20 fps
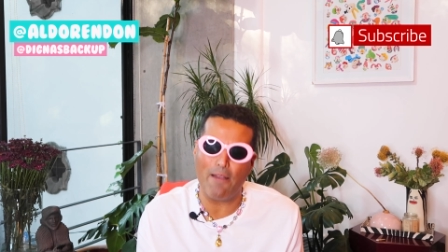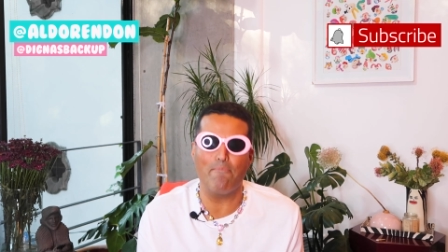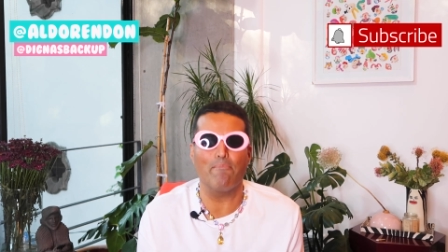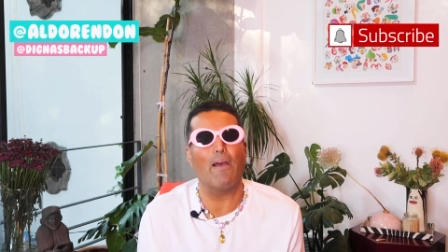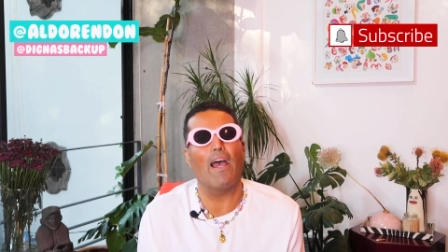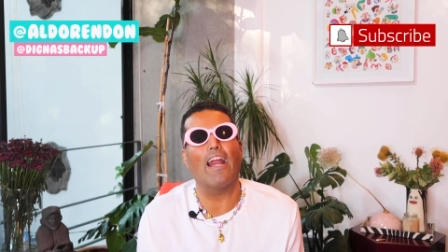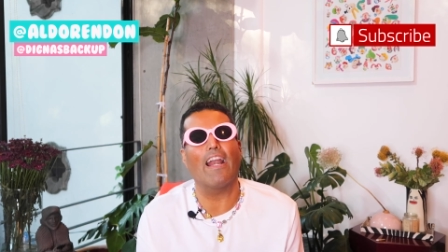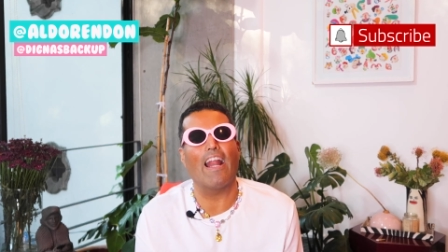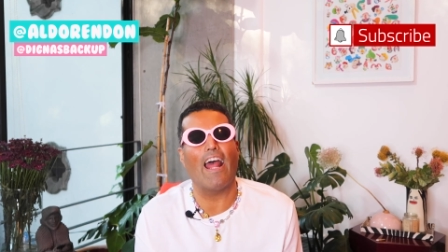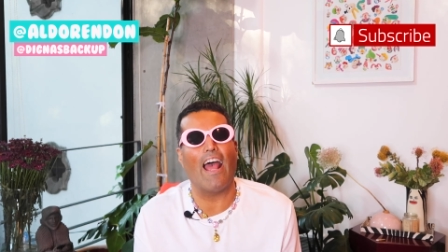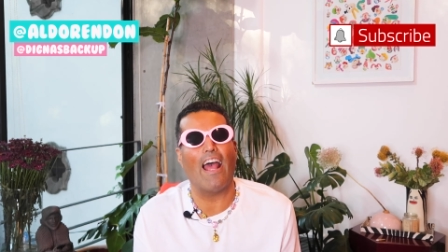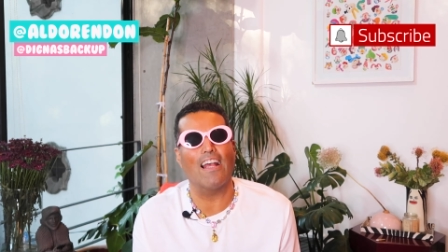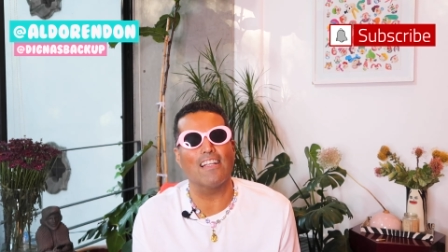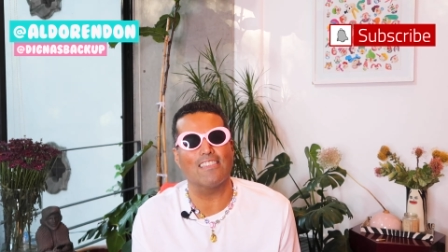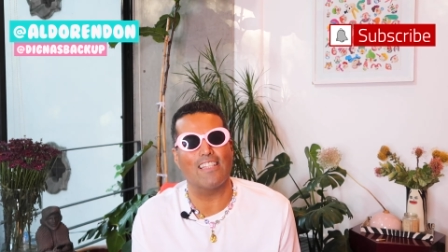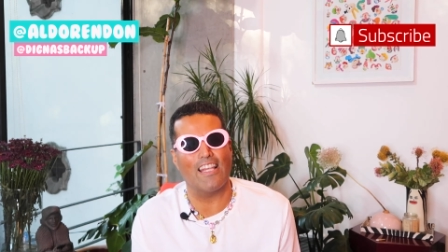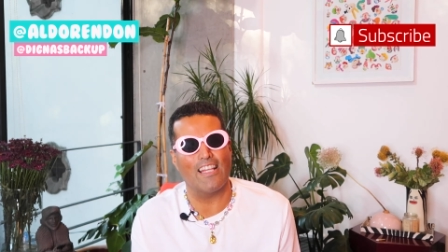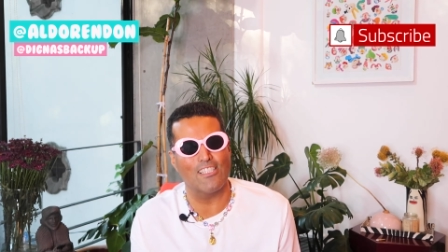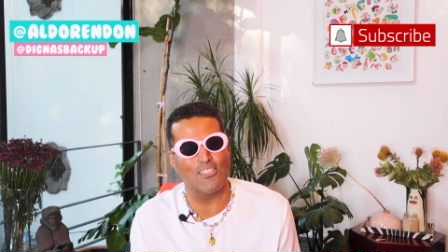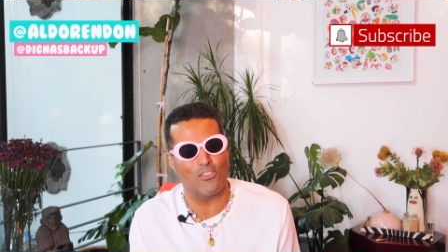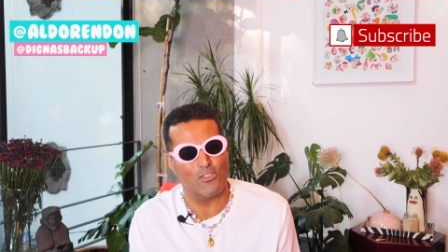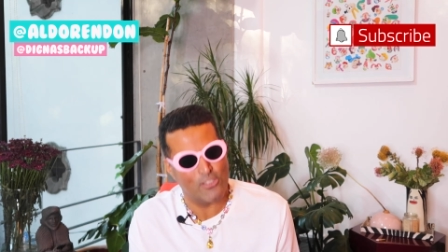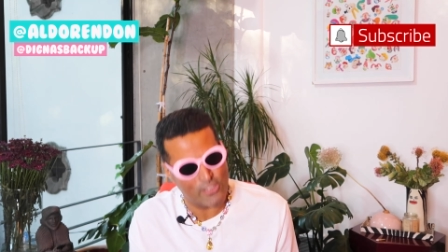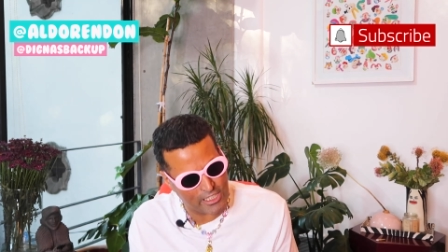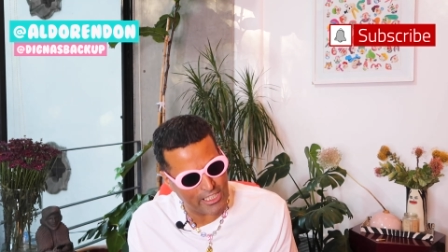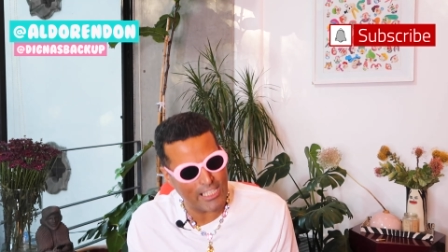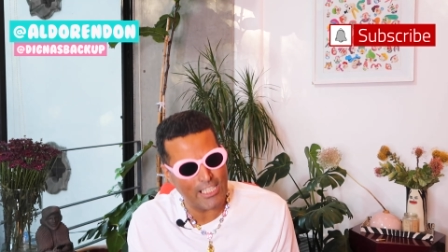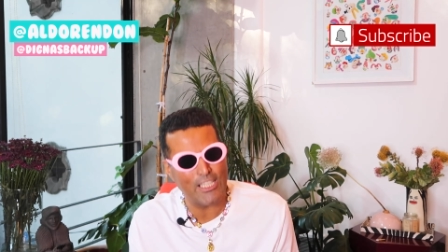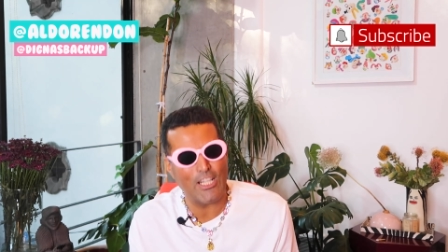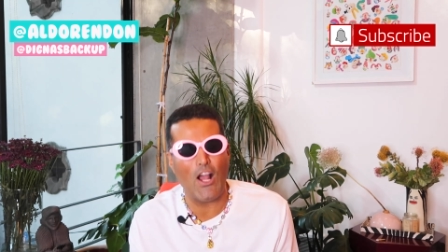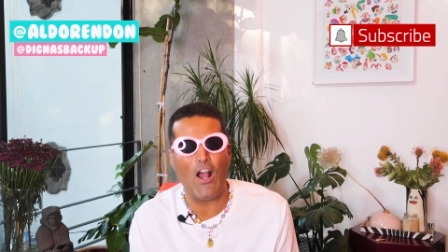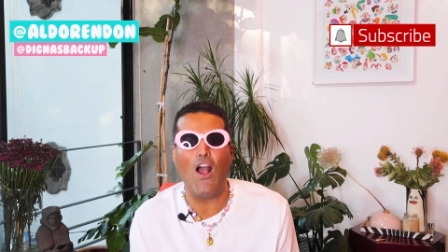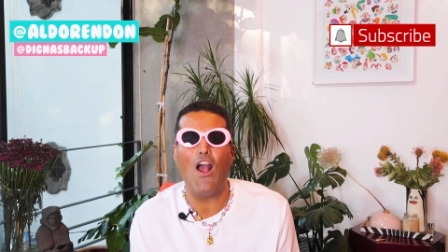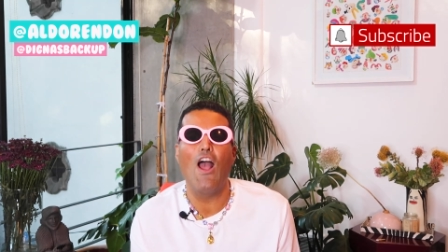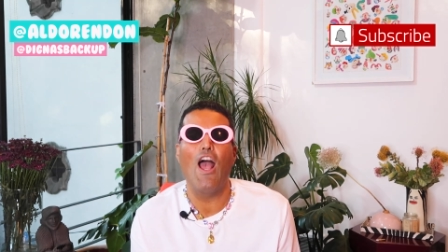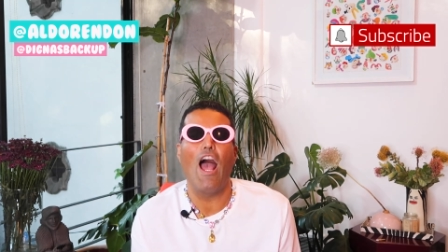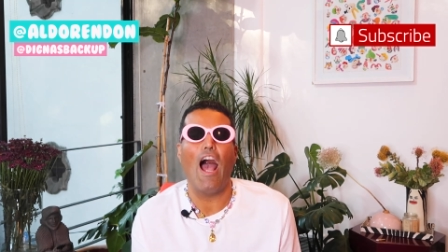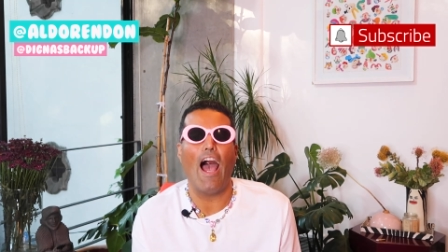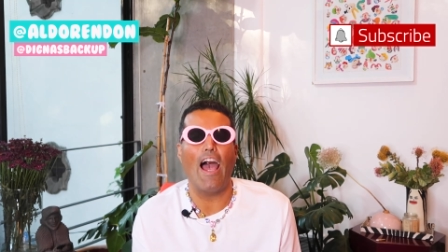campana, se hayan suscrito,